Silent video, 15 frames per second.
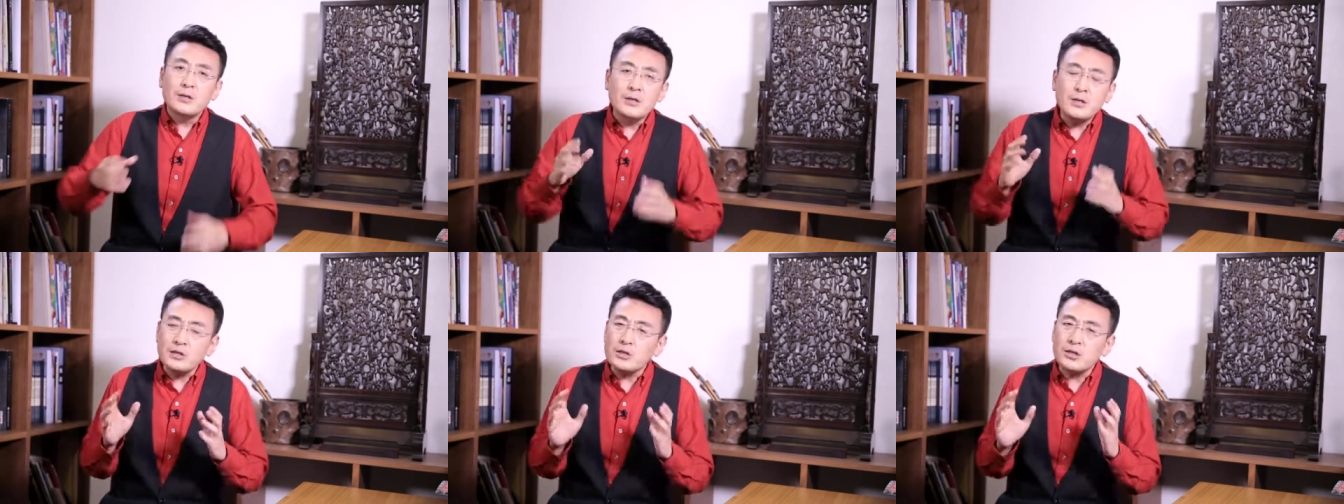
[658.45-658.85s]

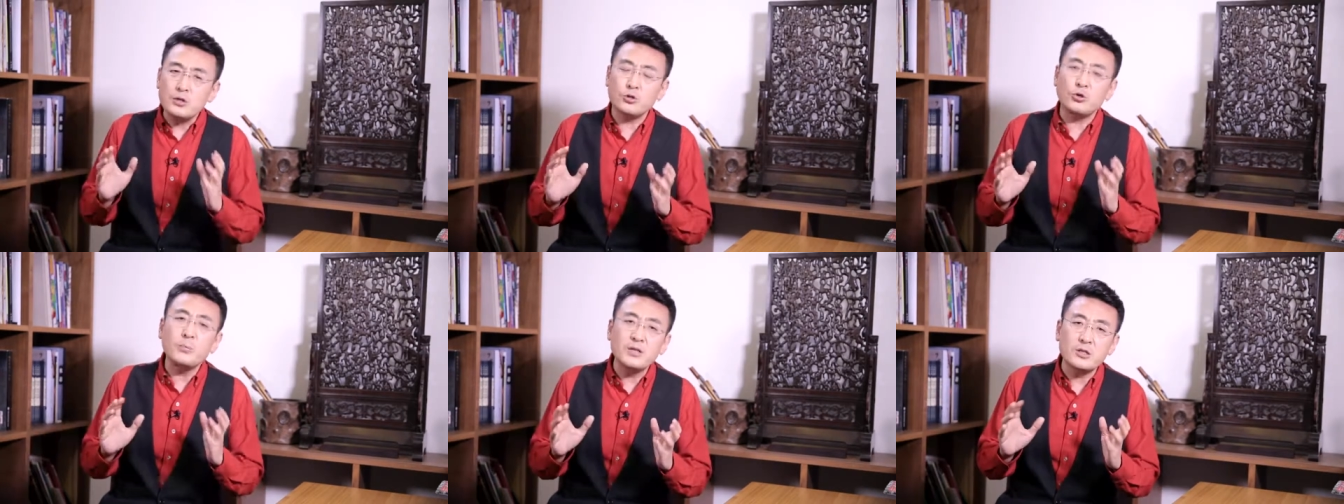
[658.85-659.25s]
也这可以
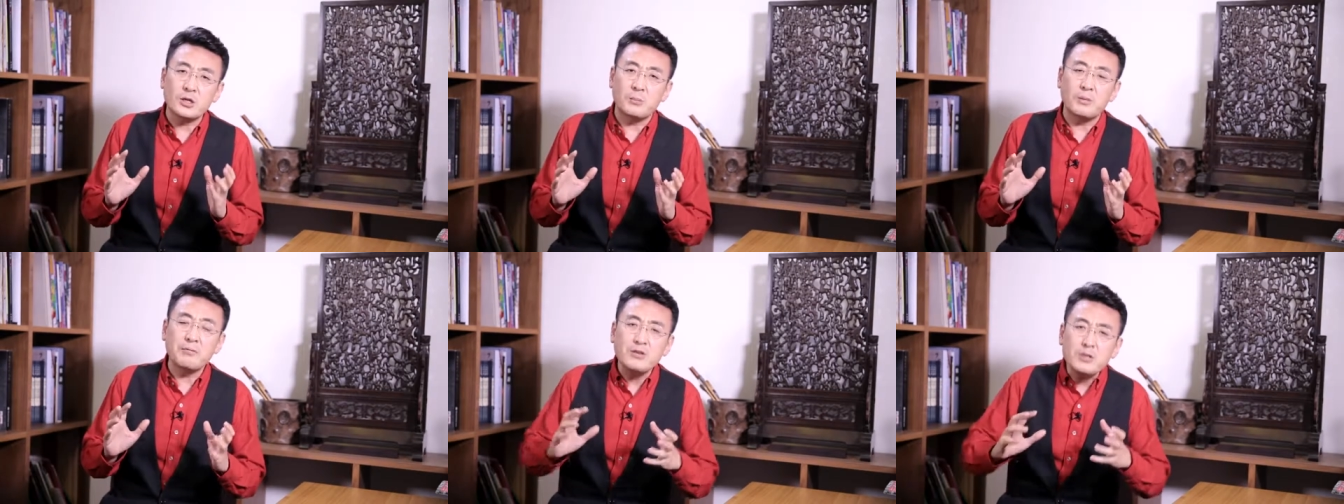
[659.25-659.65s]
说明
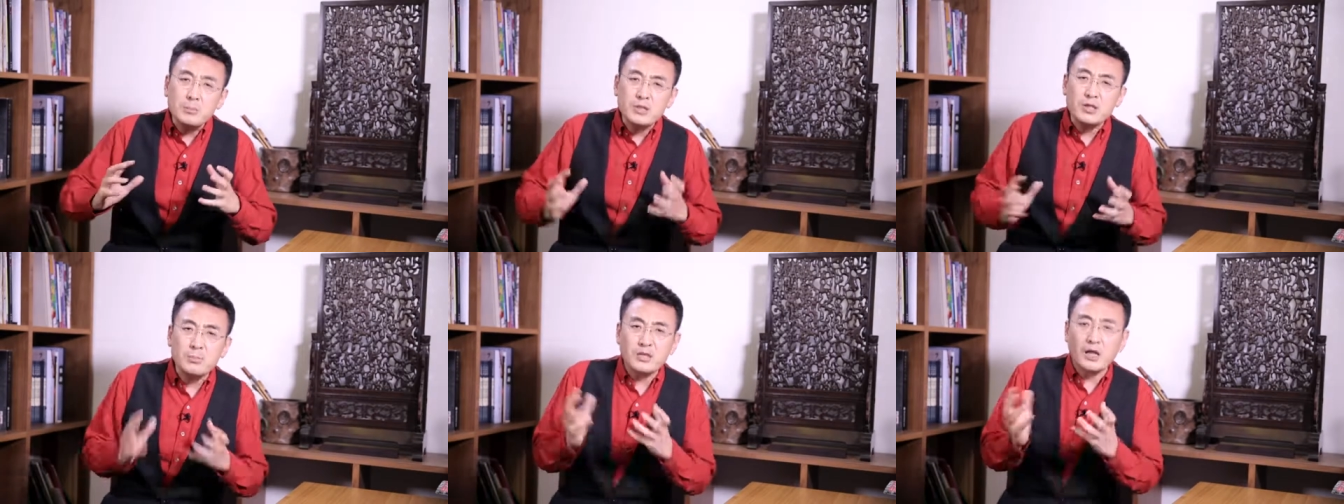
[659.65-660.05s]
什么？为什
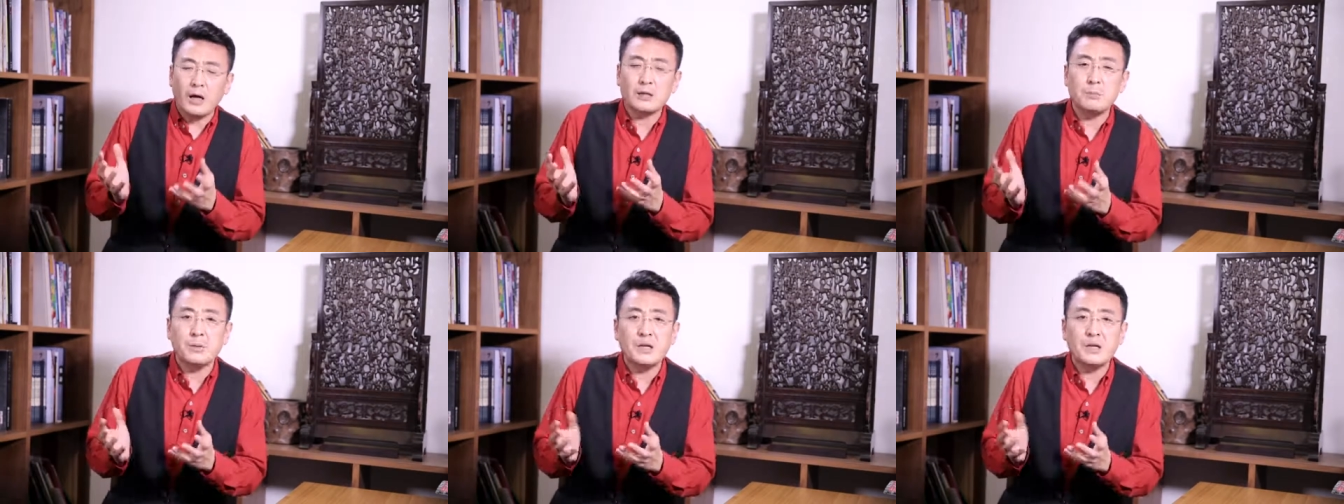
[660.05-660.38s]
么这么大的